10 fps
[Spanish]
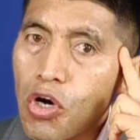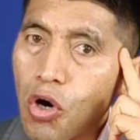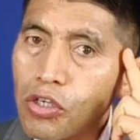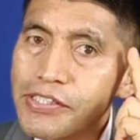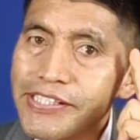
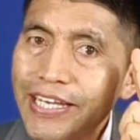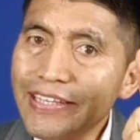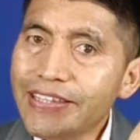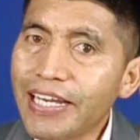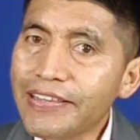
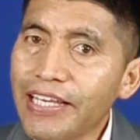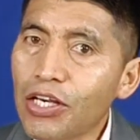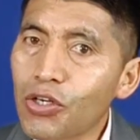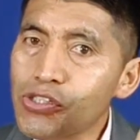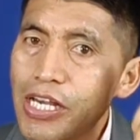Concéntrate
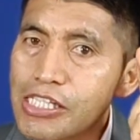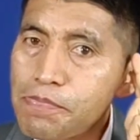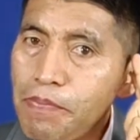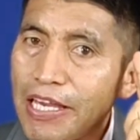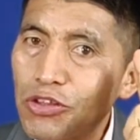en los
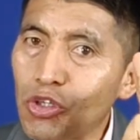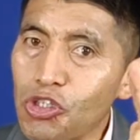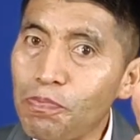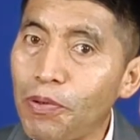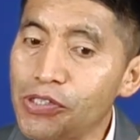
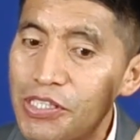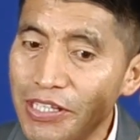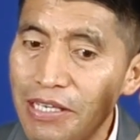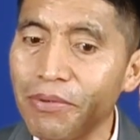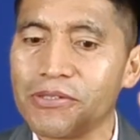aspectos
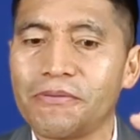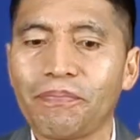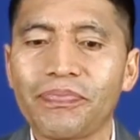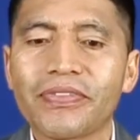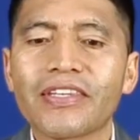positivos.
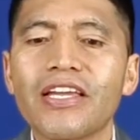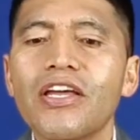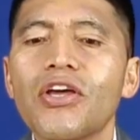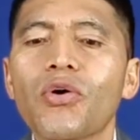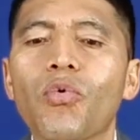
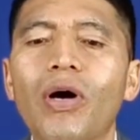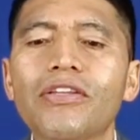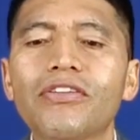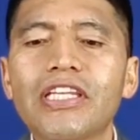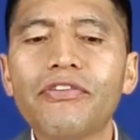
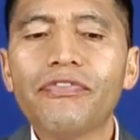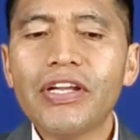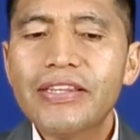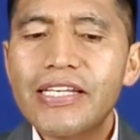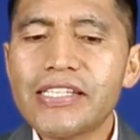Cuando te
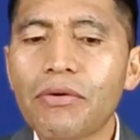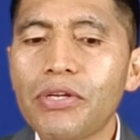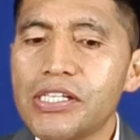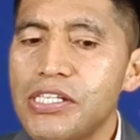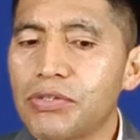enfrentas a
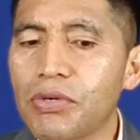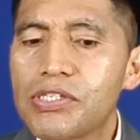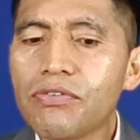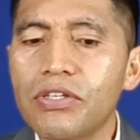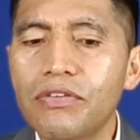una
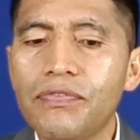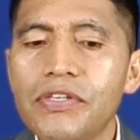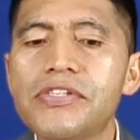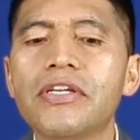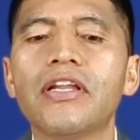situación
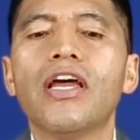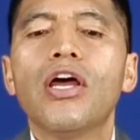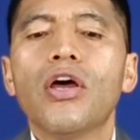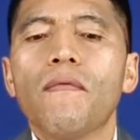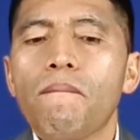difícil,
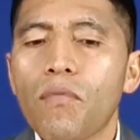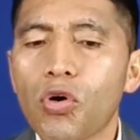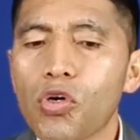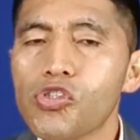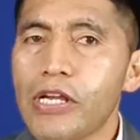
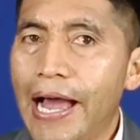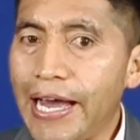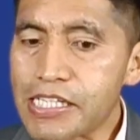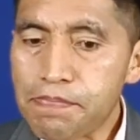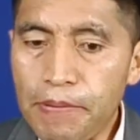los
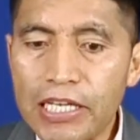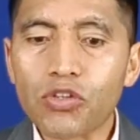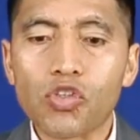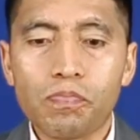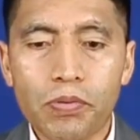
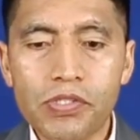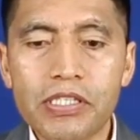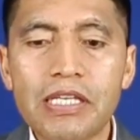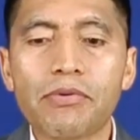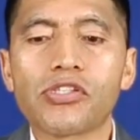aspectos
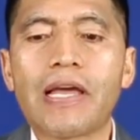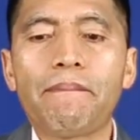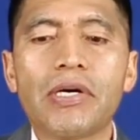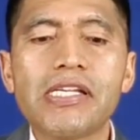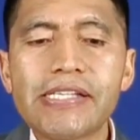positivos que
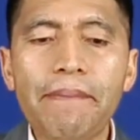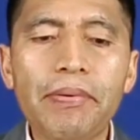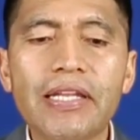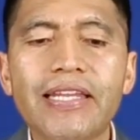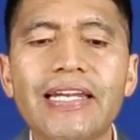puedes
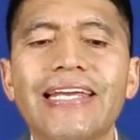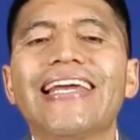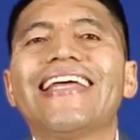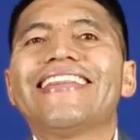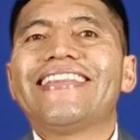aprender
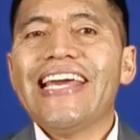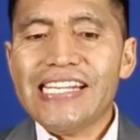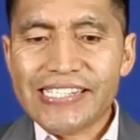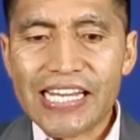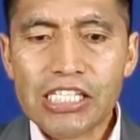de
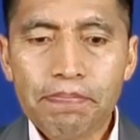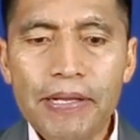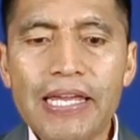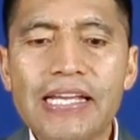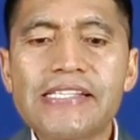esta
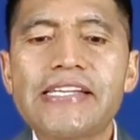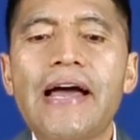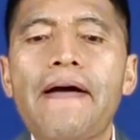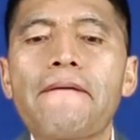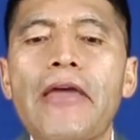
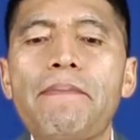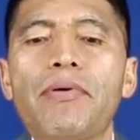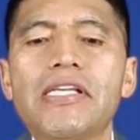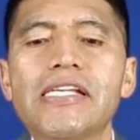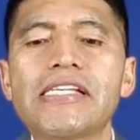experiencia que
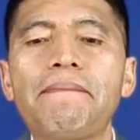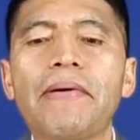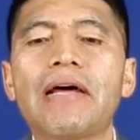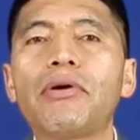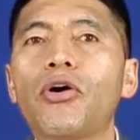puedes hacer
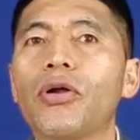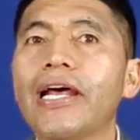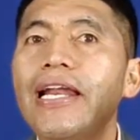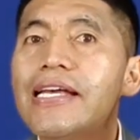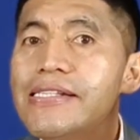para
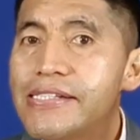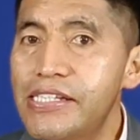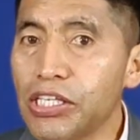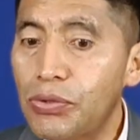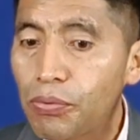mejorar la
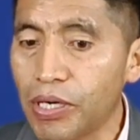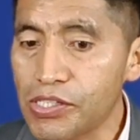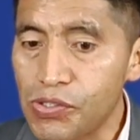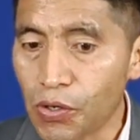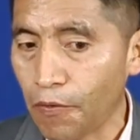
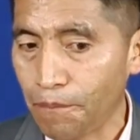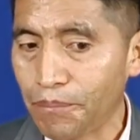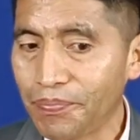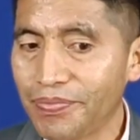situación.